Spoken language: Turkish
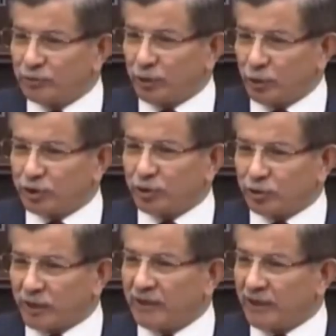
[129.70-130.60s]
omuzumuzda
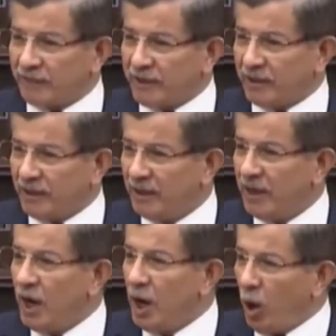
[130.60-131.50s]
dosya tutanlar var ya.
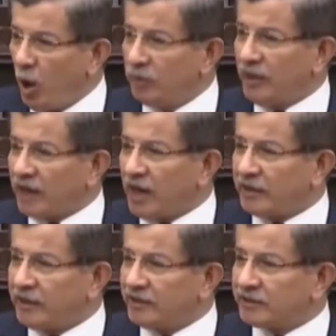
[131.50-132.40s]
Onlar
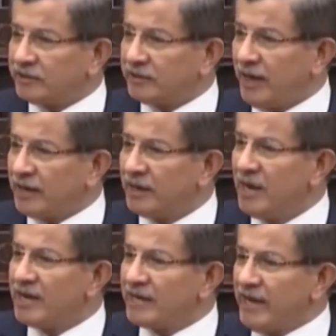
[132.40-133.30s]
hakkı yazsınlar.
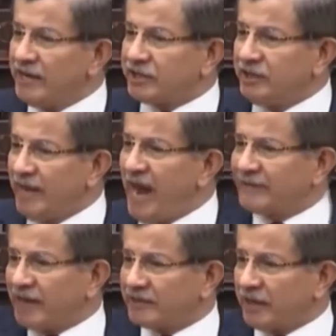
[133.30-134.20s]
Gerisi ne
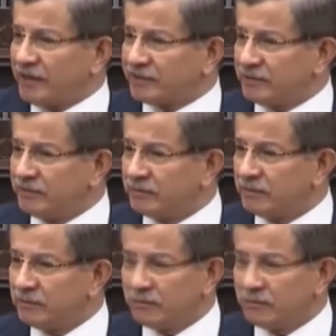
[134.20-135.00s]
yazarsa yazsın.